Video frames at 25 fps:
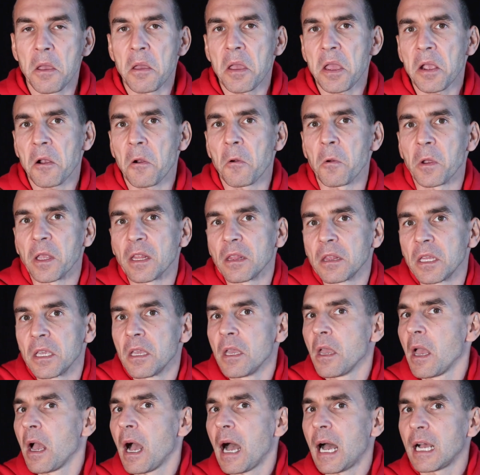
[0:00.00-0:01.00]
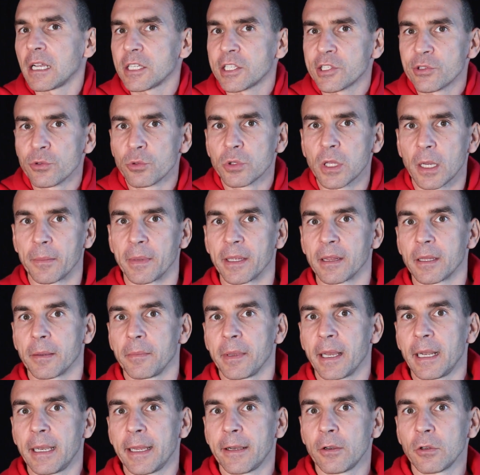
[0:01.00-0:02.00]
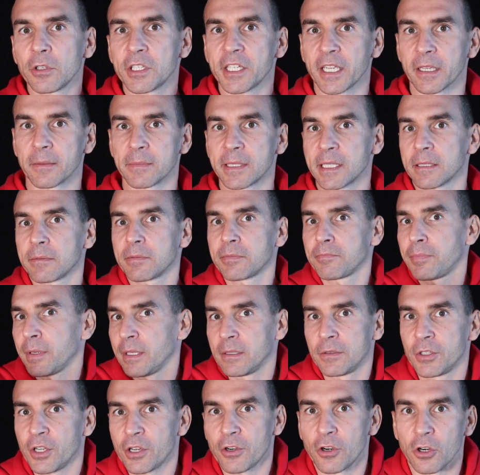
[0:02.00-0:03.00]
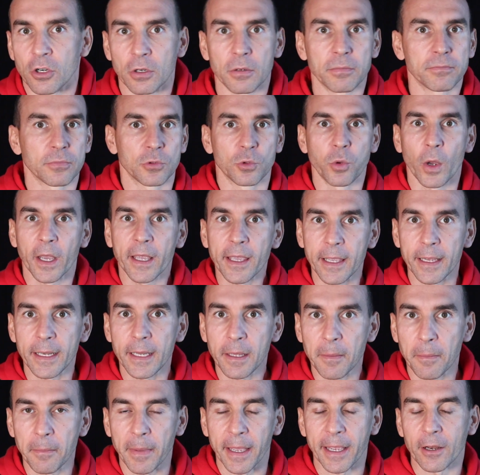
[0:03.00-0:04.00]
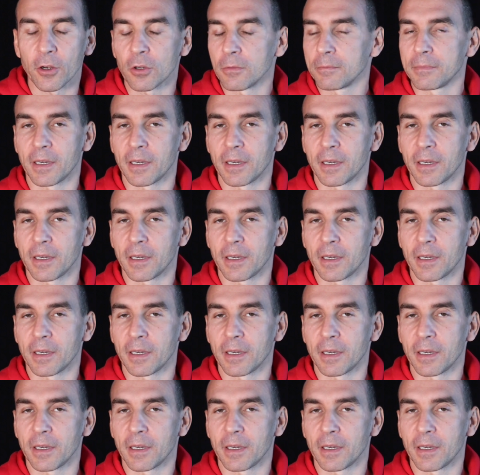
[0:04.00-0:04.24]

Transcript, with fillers: e quindi assolutamente mi alleno senza, spingerò 2 kg in meno,